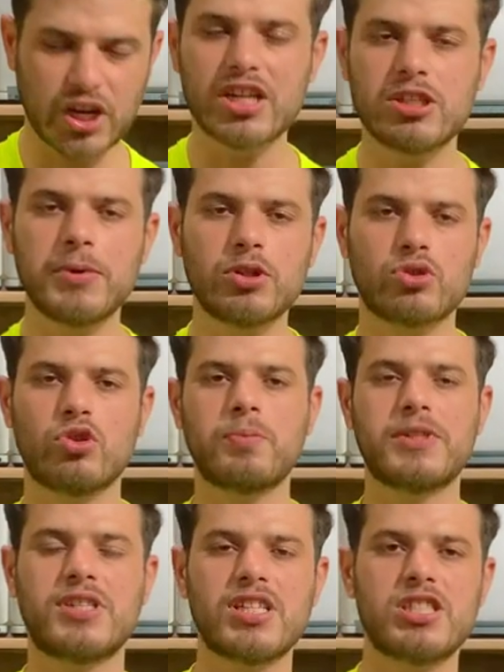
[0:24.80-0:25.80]
चार जीबी दो सौ
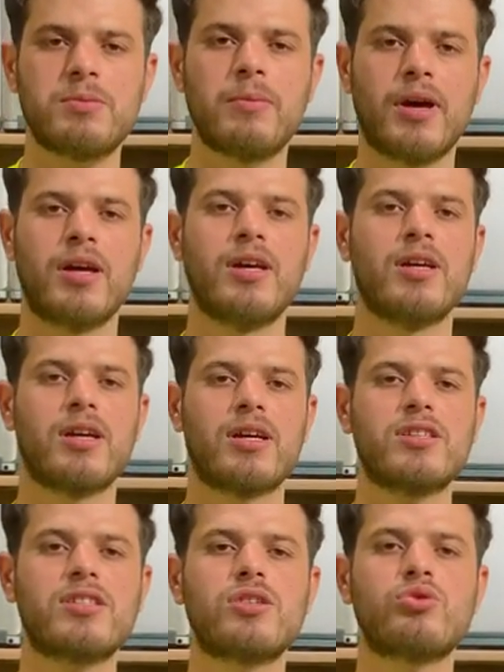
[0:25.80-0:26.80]
पचास जीबी में
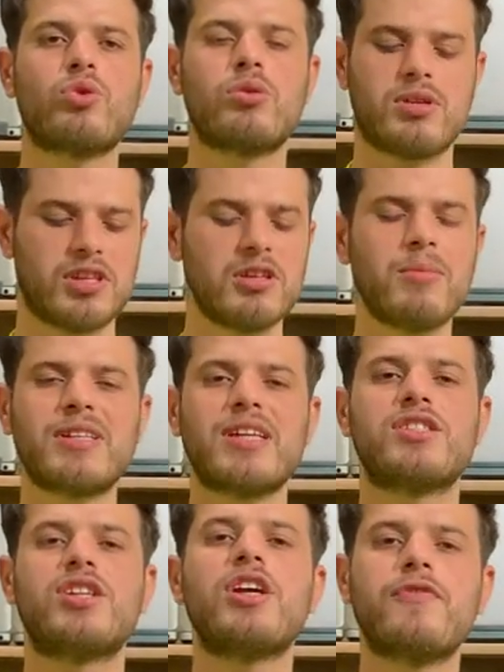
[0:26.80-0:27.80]
इसका जो कीमत
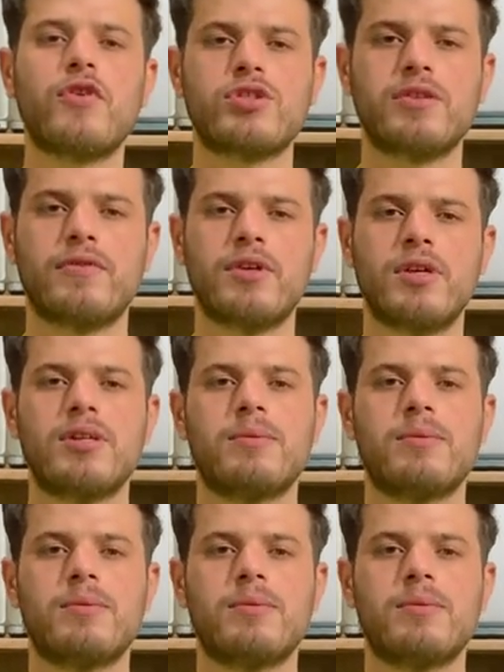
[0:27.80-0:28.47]
है सिर्फ और सिर्फ